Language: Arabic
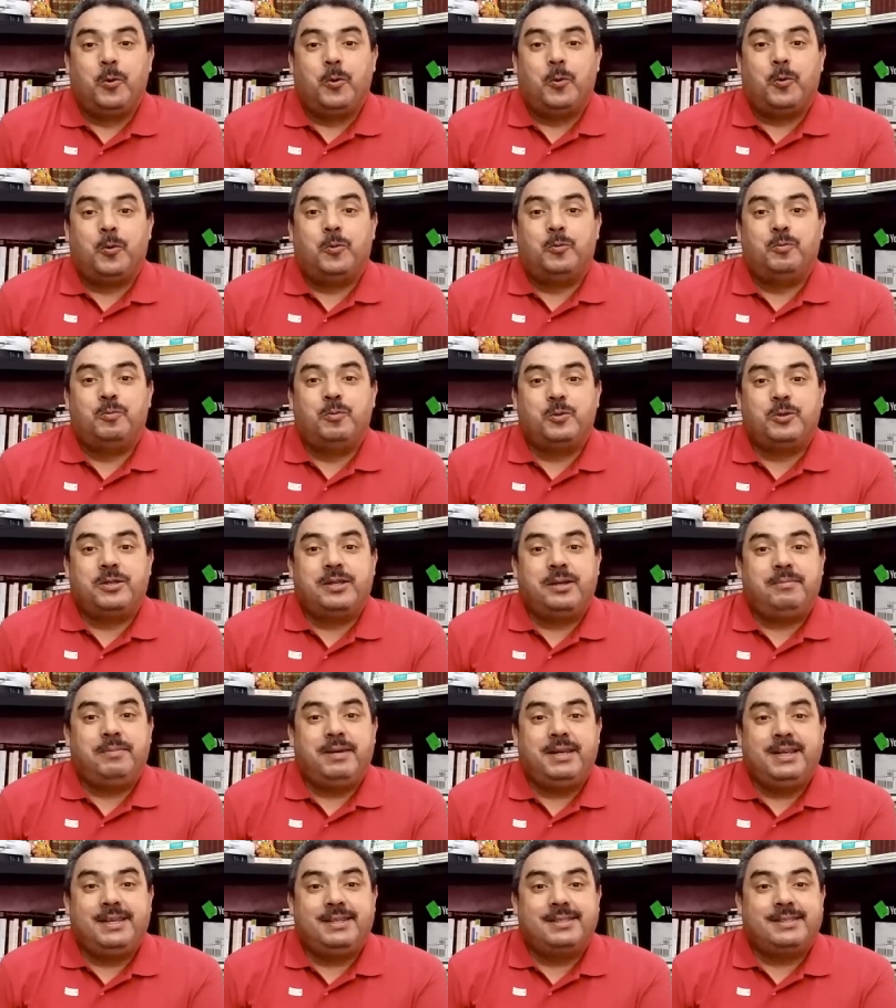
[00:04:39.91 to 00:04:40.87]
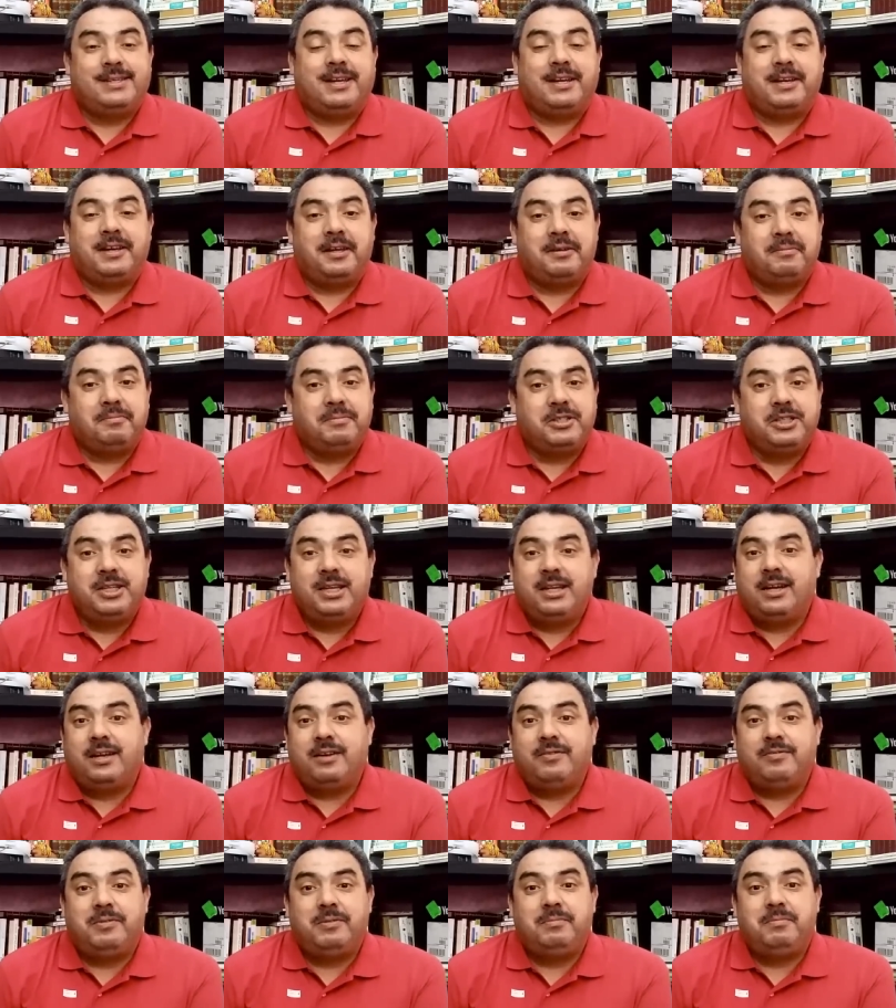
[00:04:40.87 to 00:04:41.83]
ومتميزه غير ماشي
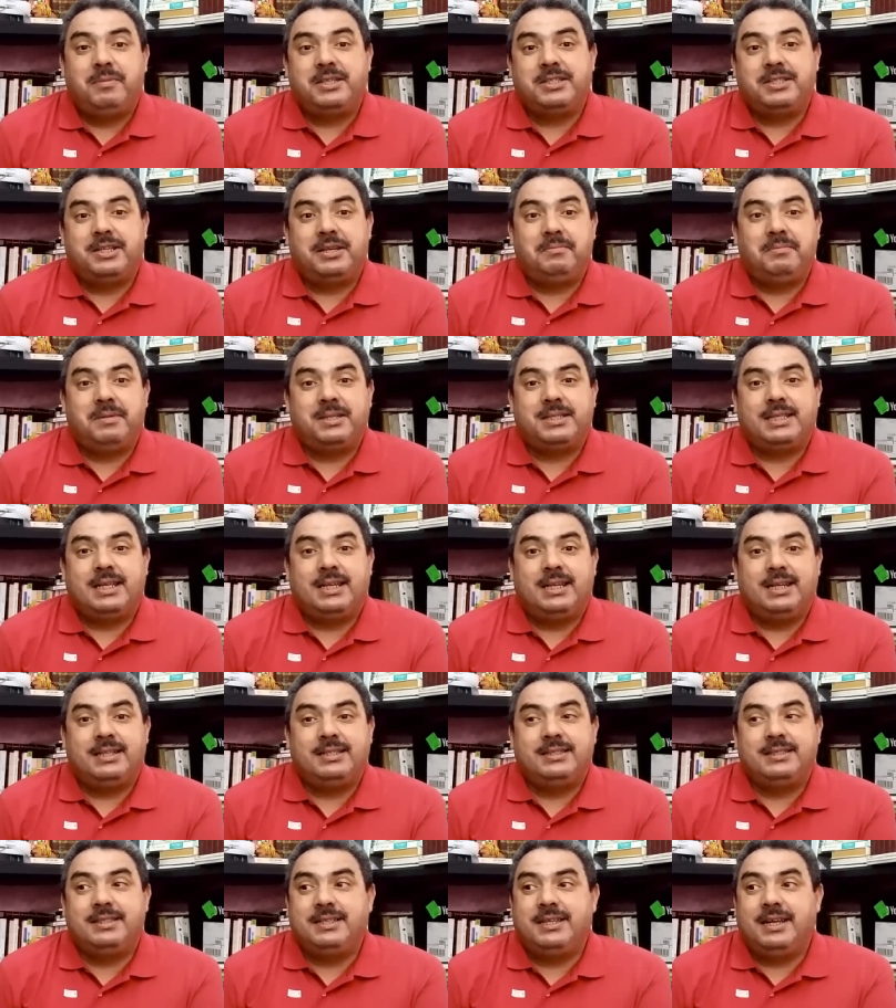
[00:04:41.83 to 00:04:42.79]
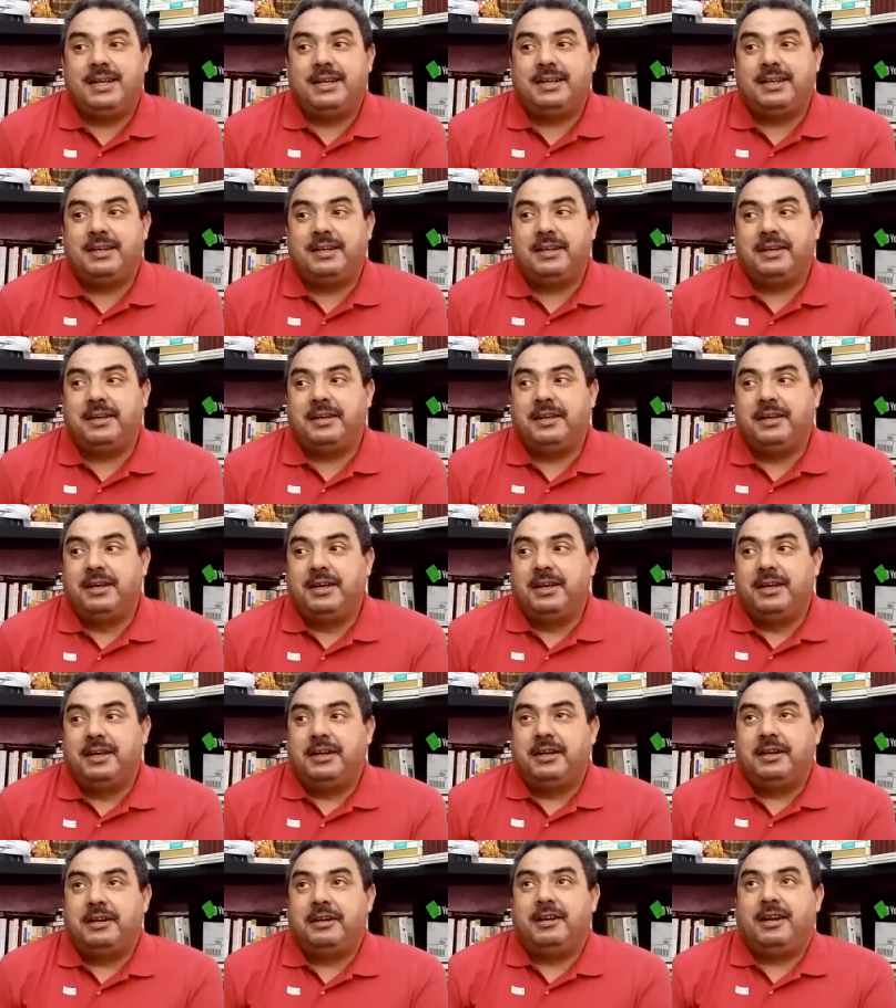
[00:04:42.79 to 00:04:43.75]
غير في المجال مثلا ديال
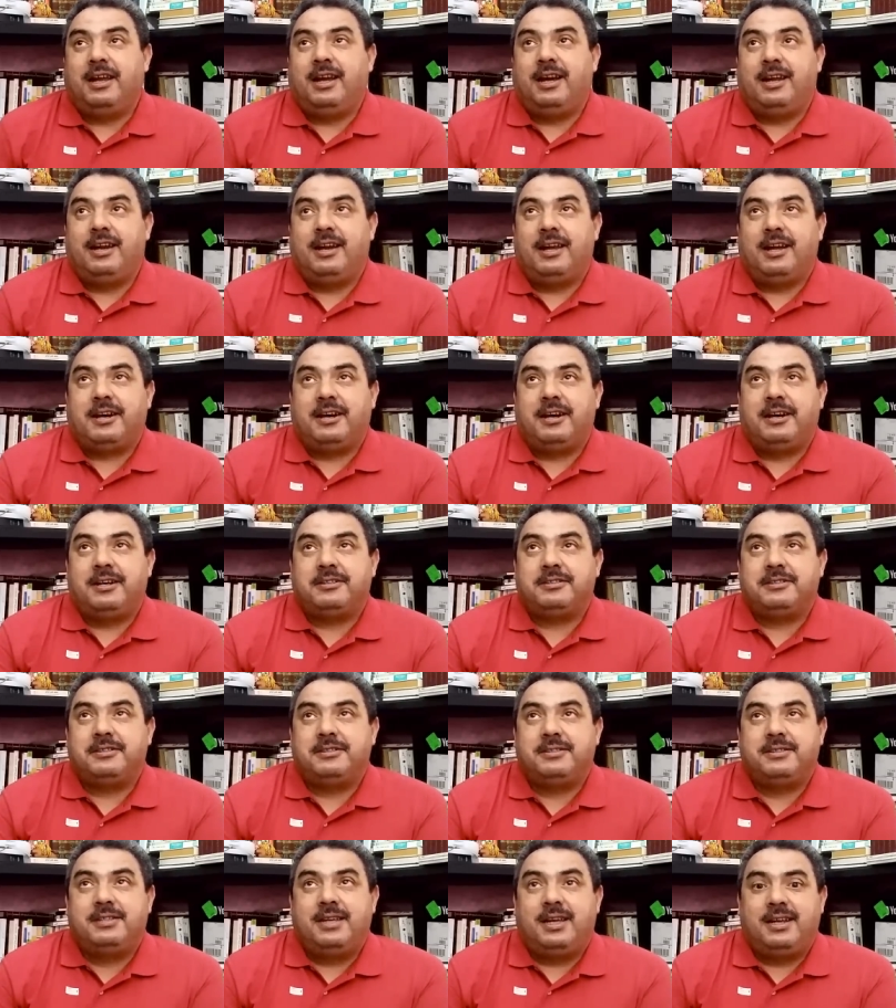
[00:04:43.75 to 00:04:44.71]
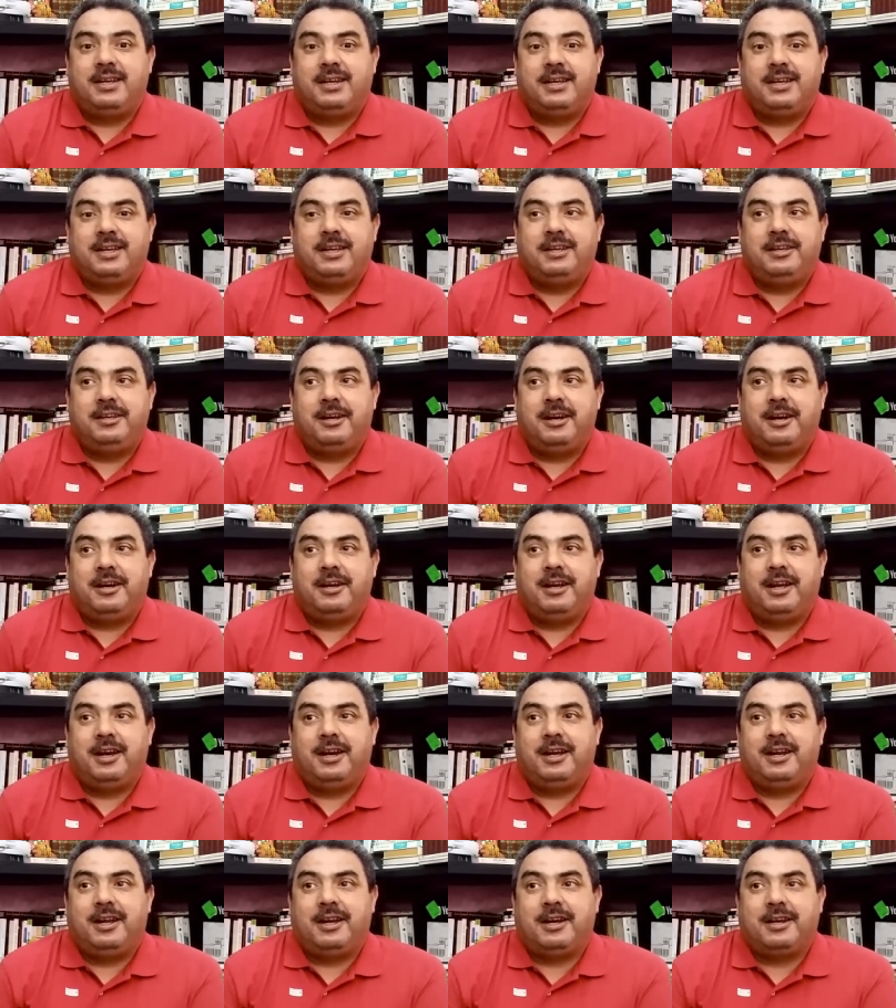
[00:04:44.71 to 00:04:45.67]
العلاقات التاريخيه
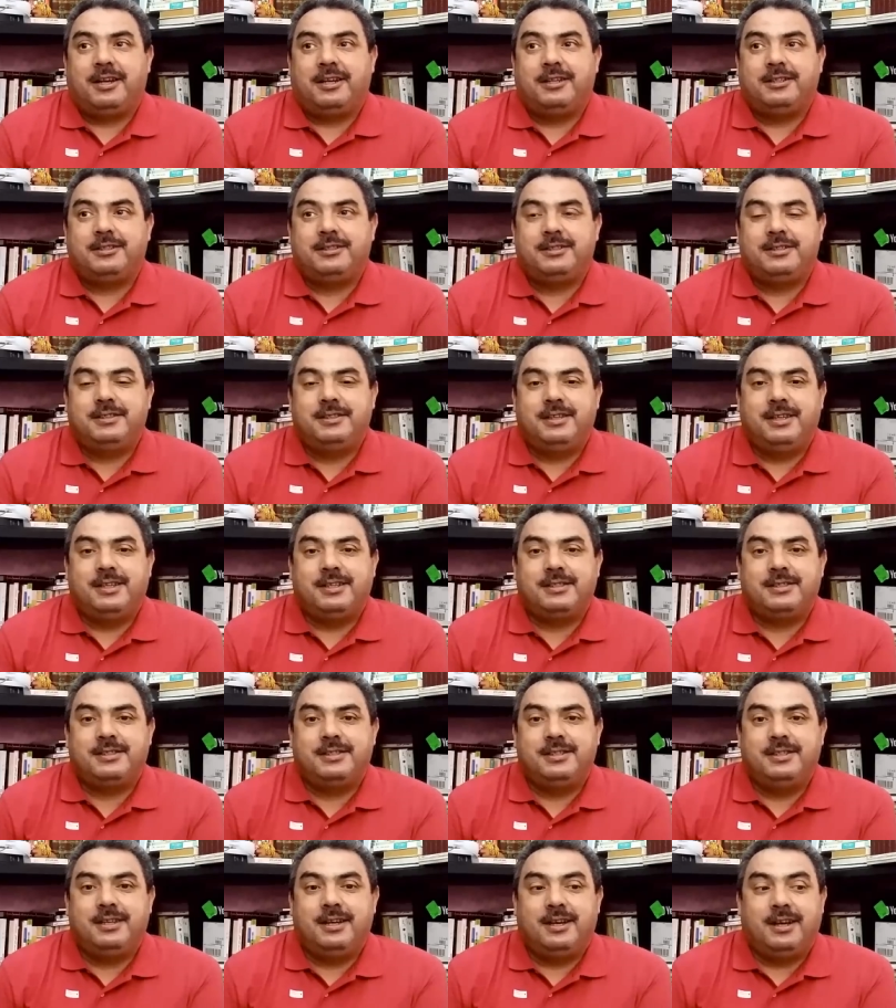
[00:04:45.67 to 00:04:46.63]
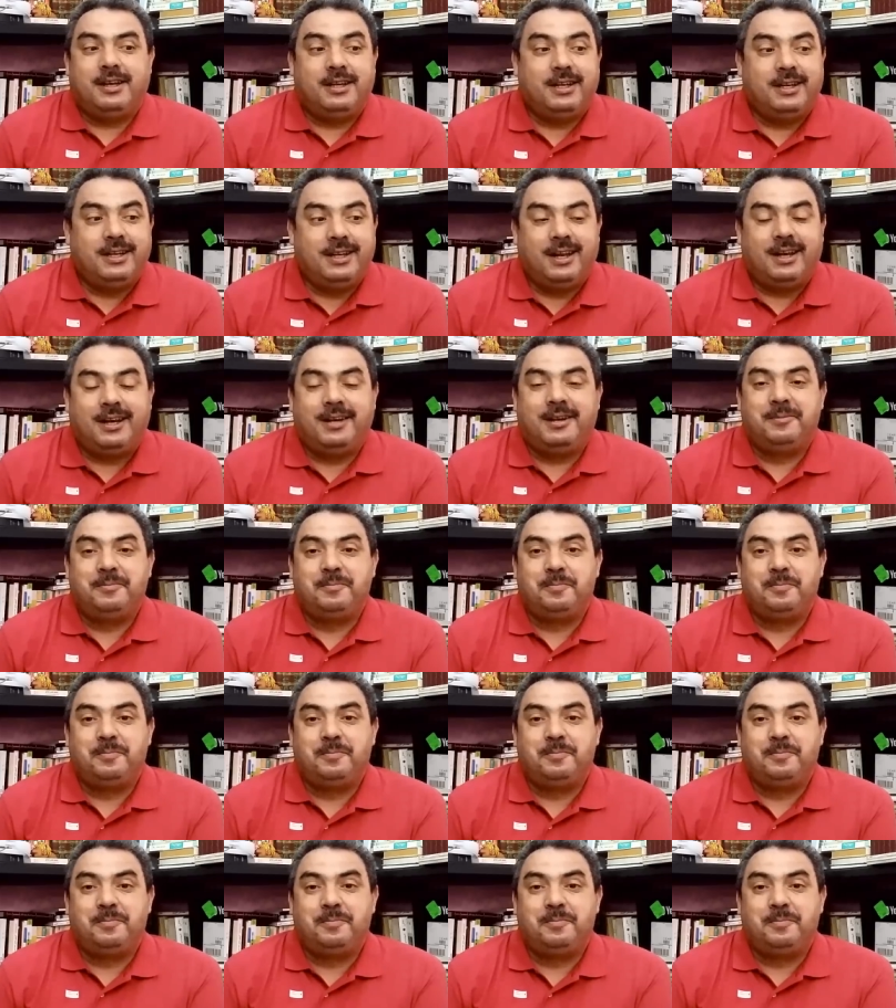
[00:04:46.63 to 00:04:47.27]
العلاقات السياسيه لا